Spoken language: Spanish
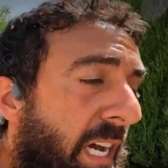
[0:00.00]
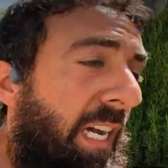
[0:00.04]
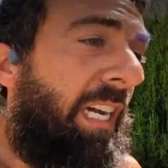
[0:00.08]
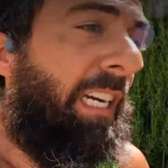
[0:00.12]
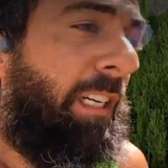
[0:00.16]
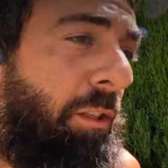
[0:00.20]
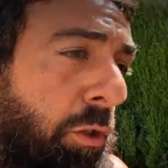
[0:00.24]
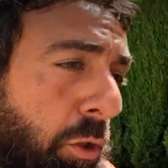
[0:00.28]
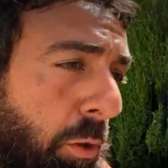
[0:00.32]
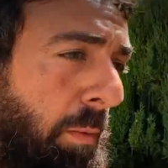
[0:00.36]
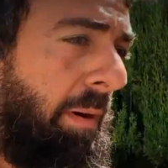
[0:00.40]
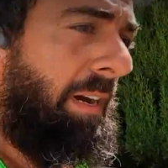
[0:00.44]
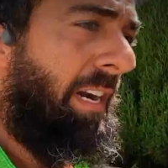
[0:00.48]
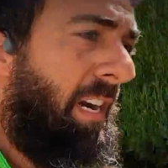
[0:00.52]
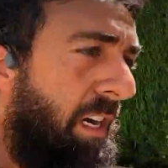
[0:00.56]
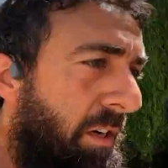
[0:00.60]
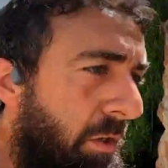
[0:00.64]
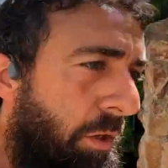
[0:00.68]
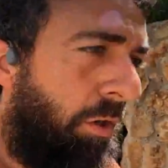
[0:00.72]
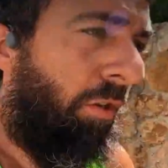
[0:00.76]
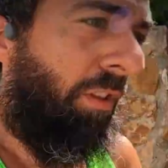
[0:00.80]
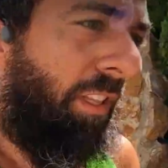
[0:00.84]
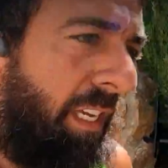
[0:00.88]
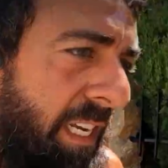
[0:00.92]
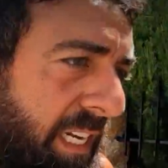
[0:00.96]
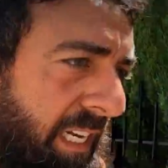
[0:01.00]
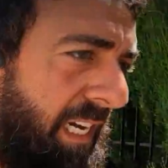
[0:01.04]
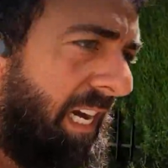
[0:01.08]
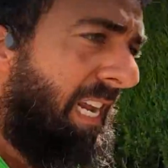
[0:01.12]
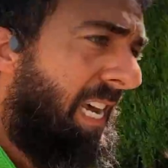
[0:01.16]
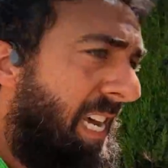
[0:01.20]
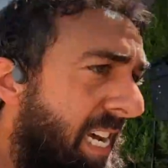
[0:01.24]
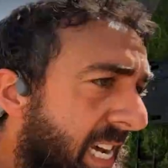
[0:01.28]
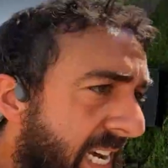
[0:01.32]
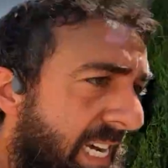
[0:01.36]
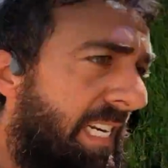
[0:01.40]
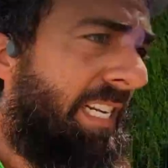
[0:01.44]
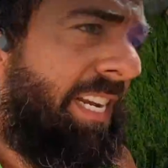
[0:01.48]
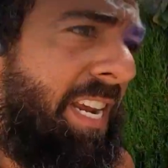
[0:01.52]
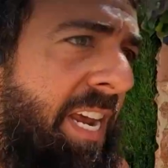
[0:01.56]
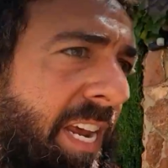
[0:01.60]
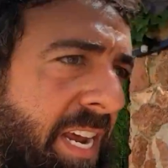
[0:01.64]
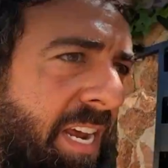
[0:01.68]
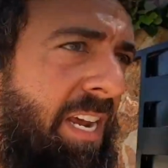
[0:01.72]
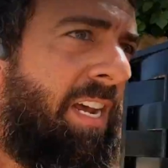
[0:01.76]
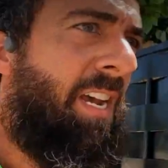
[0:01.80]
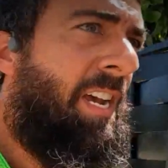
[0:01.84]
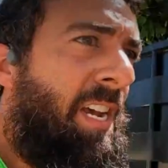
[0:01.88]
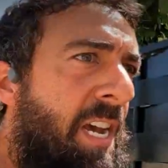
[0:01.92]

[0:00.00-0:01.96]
estuve en el Corte Inglés,